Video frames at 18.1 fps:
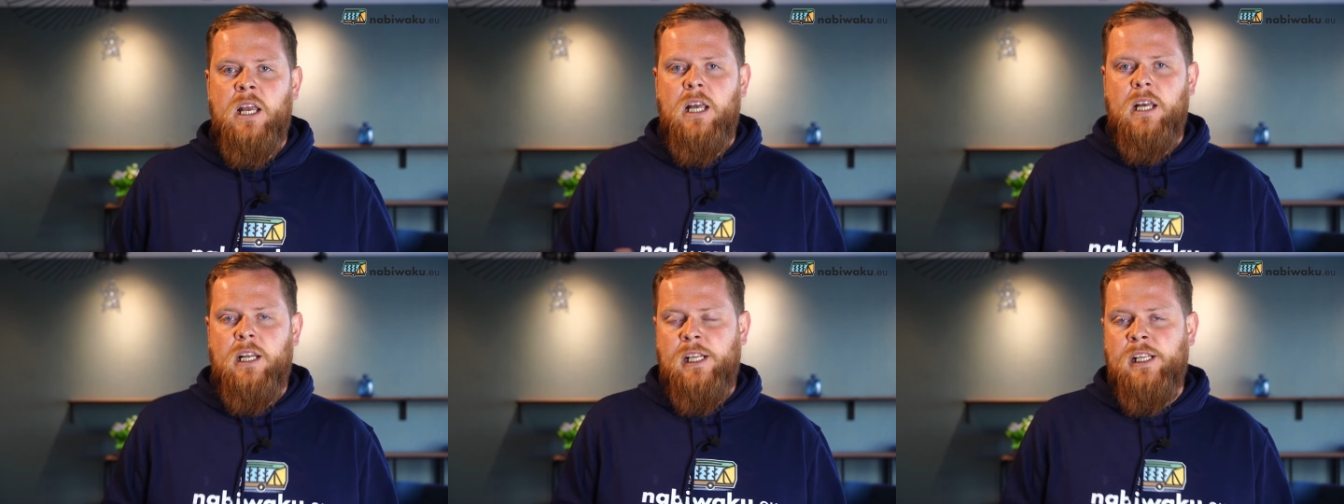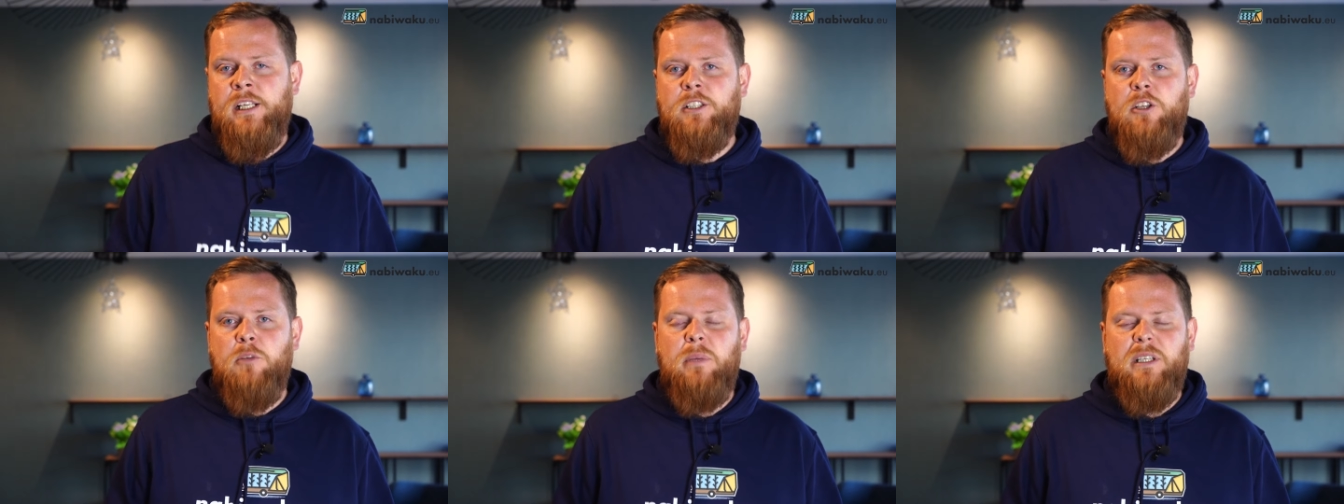
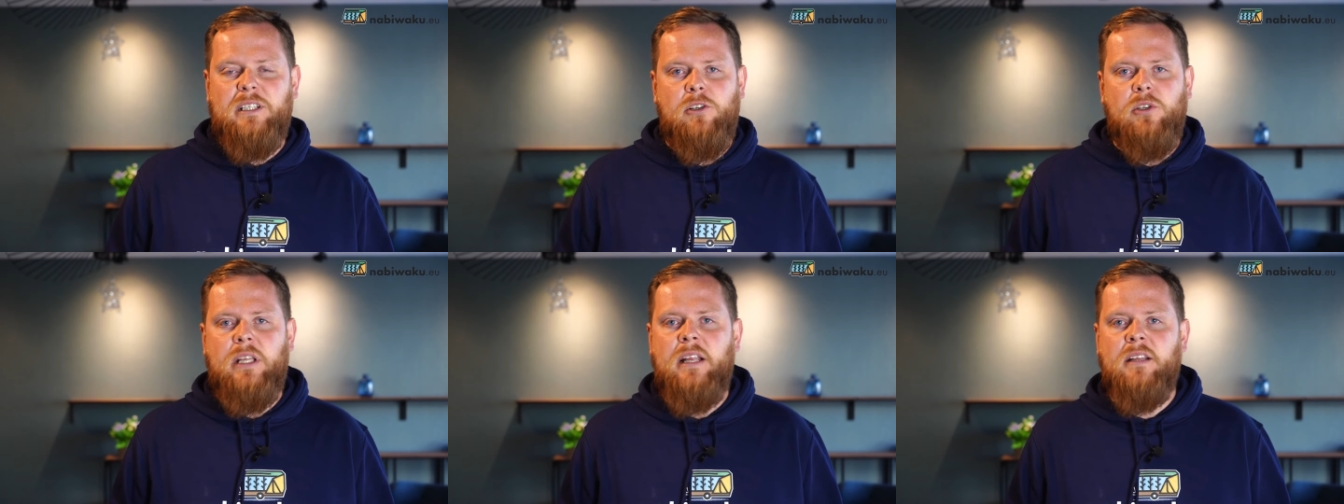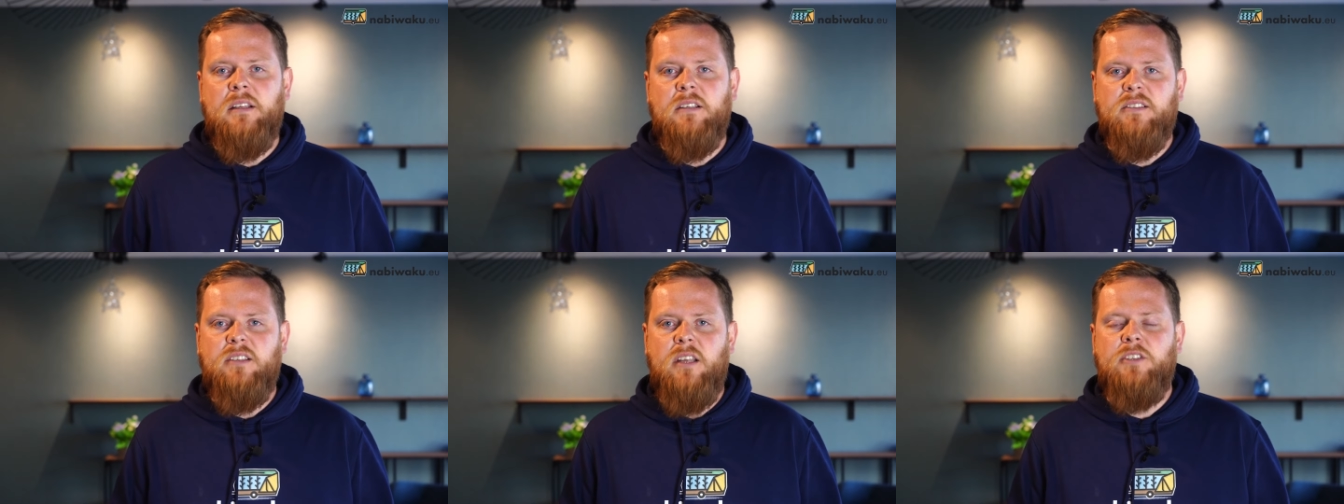Link do
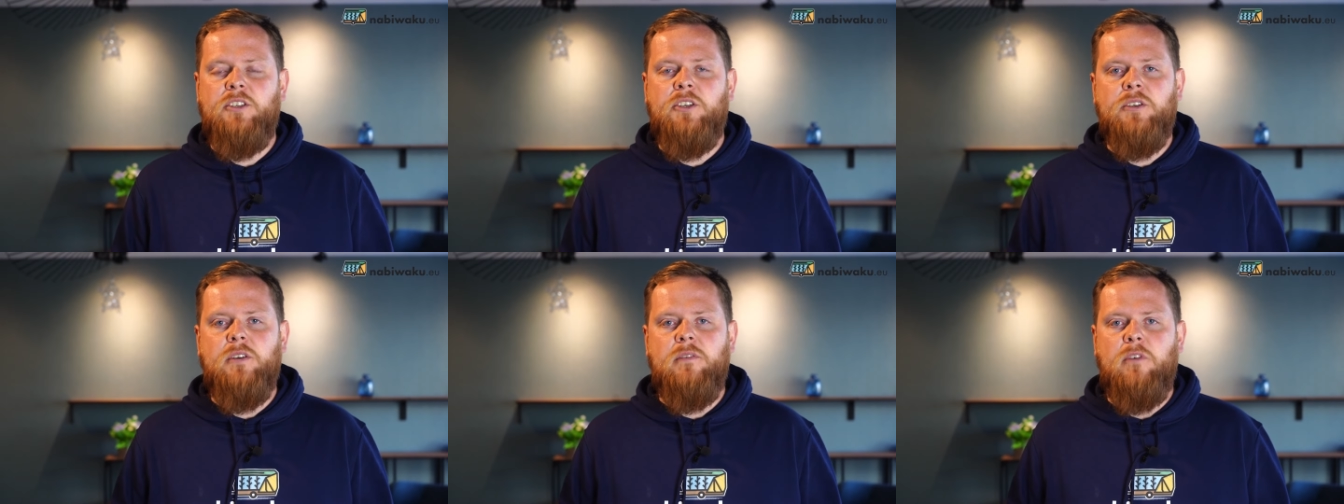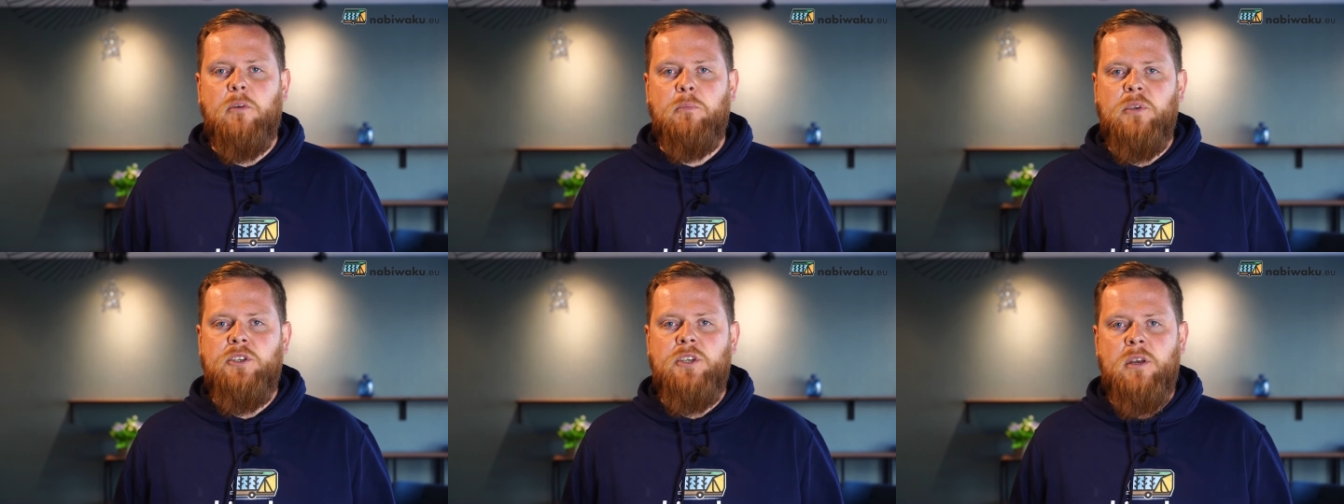Patronite znajdziecie w
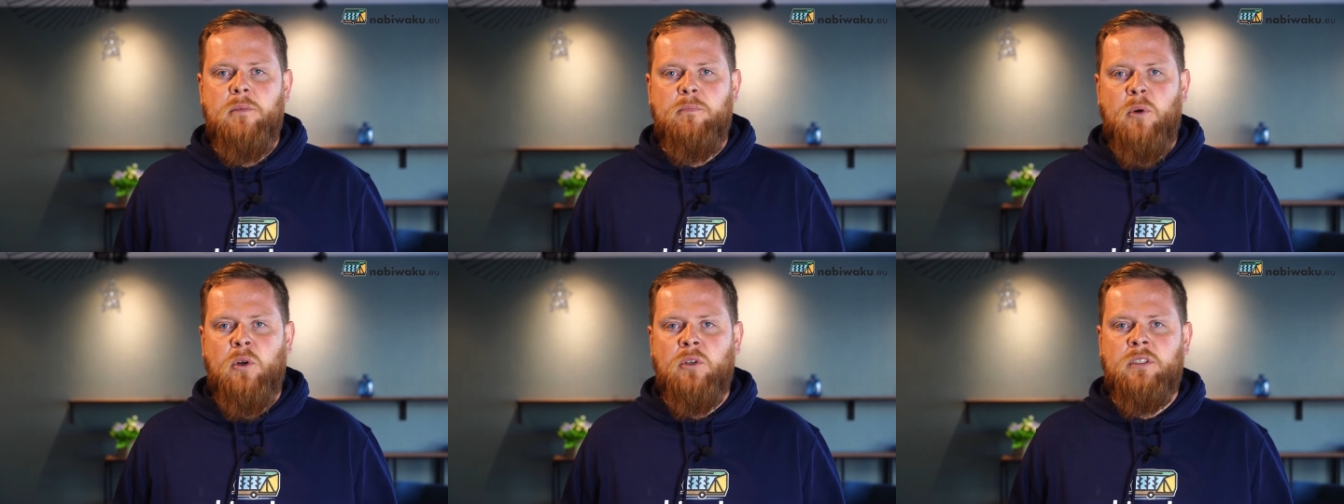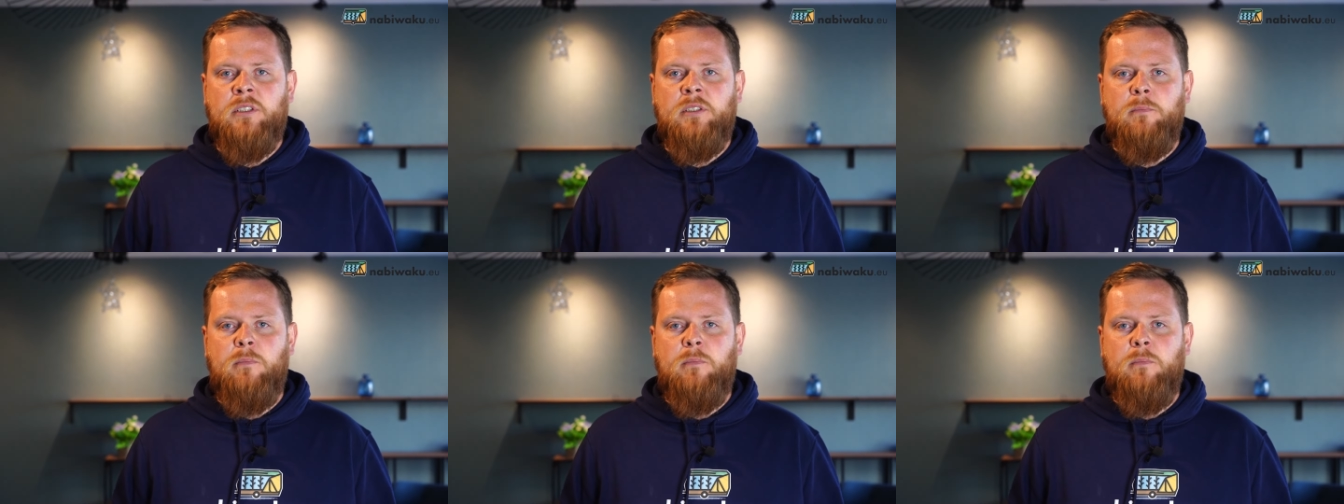opisie pod